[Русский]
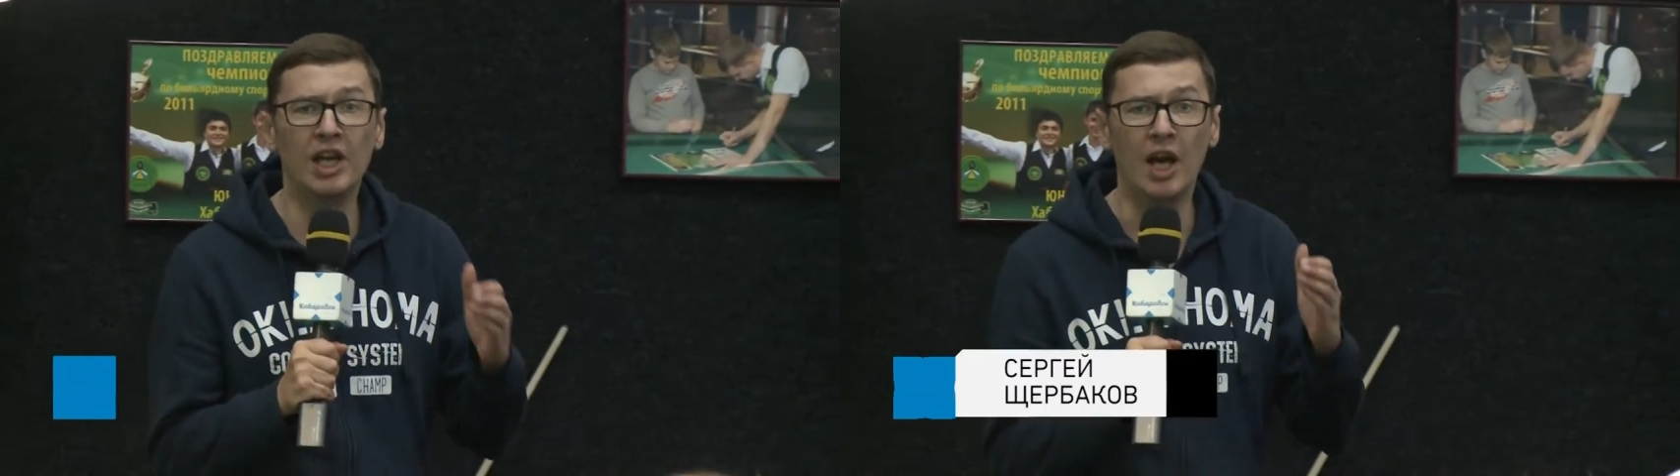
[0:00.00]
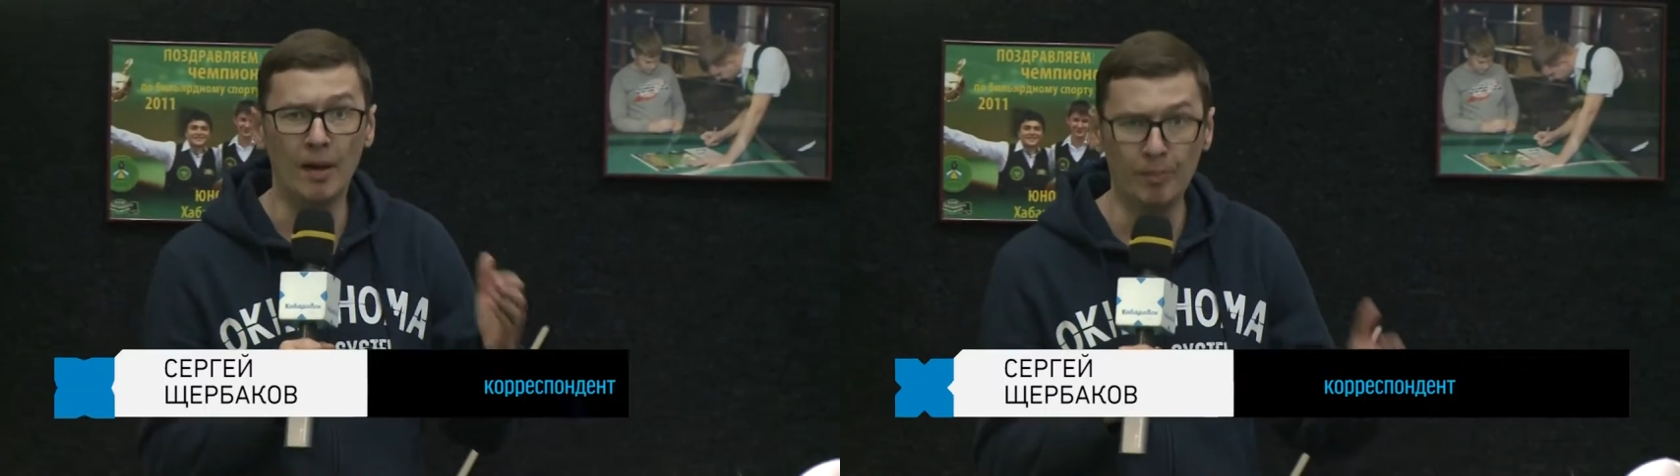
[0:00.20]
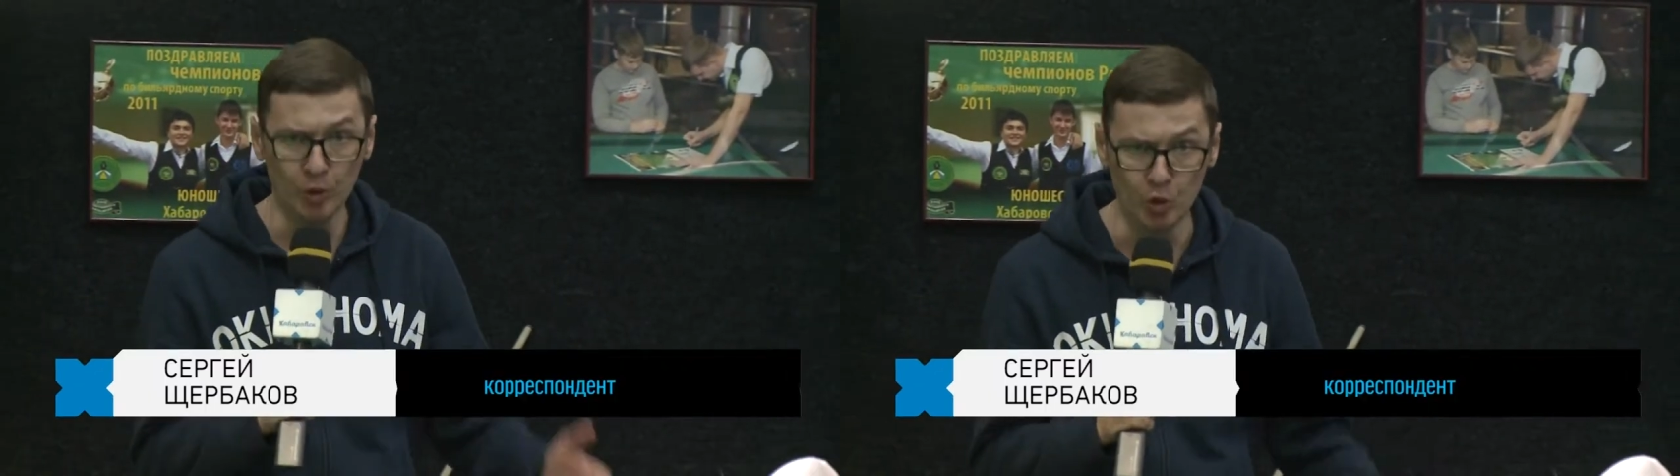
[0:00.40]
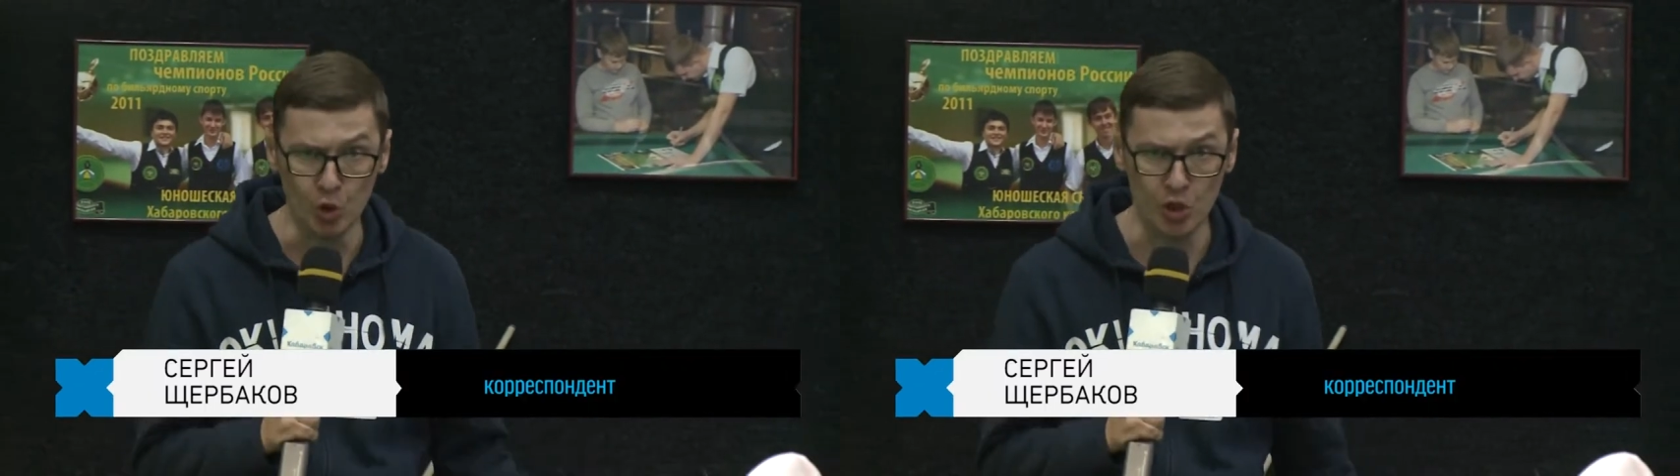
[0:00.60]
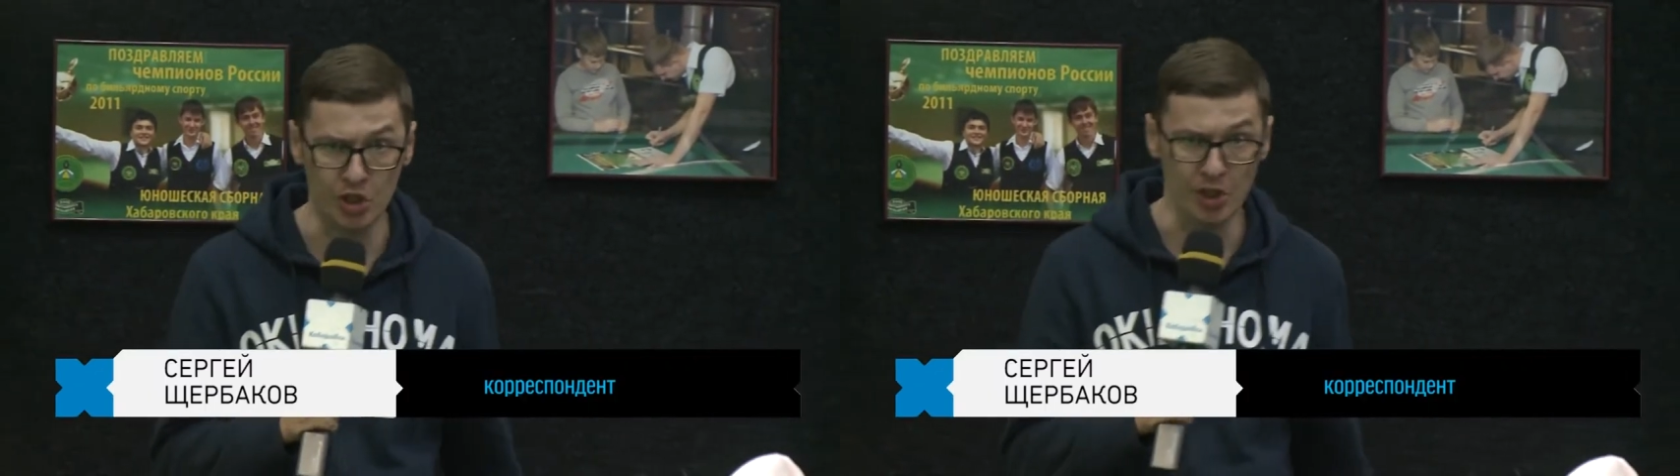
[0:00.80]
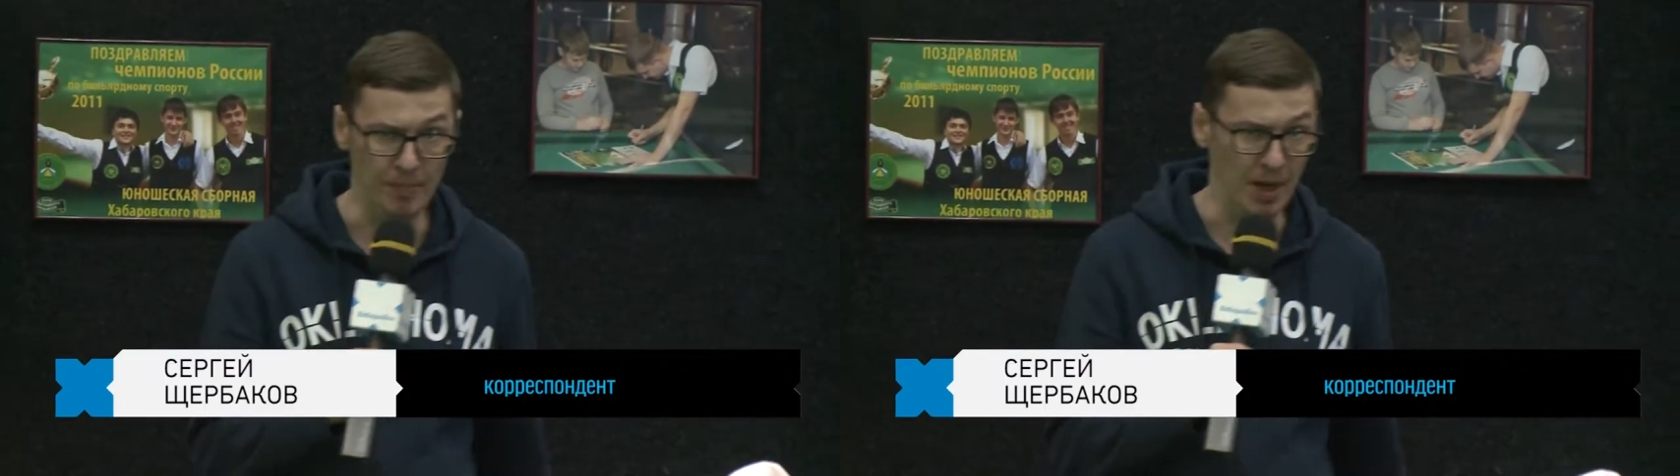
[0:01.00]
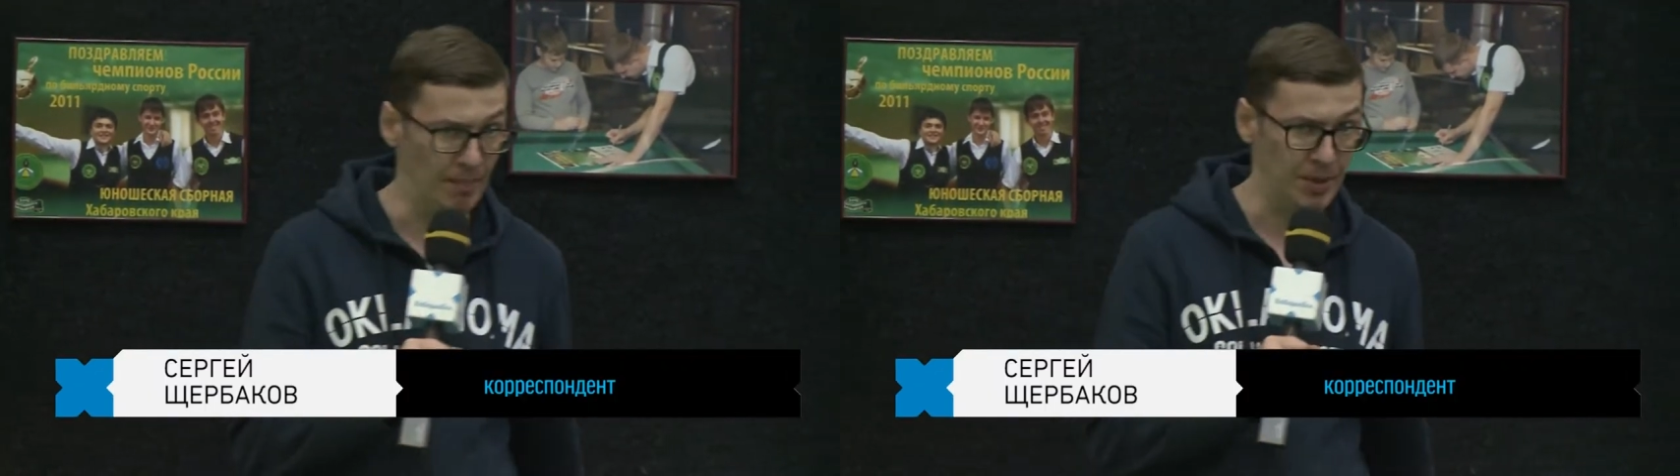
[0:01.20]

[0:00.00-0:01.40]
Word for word: о будущем?